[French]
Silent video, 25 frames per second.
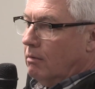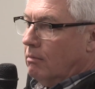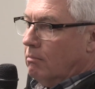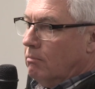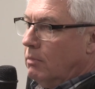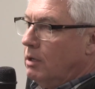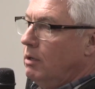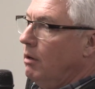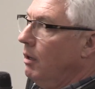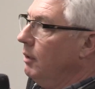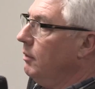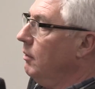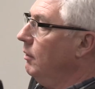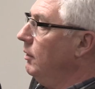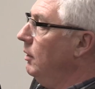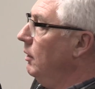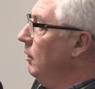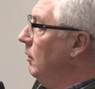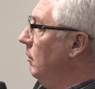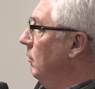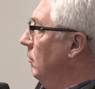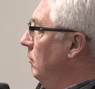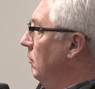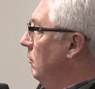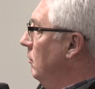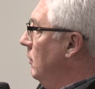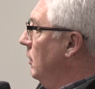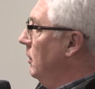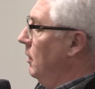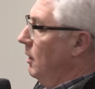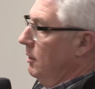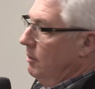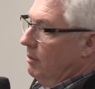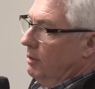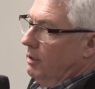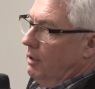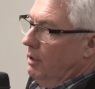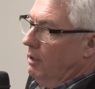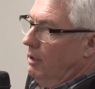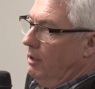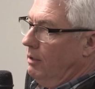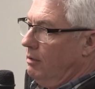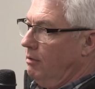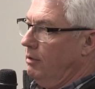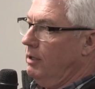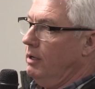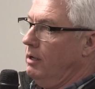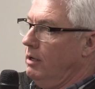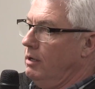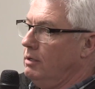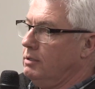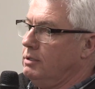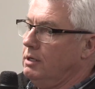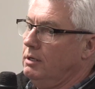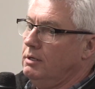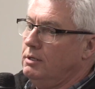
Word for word: Bah non, attendez, attendez, attendez, attendez,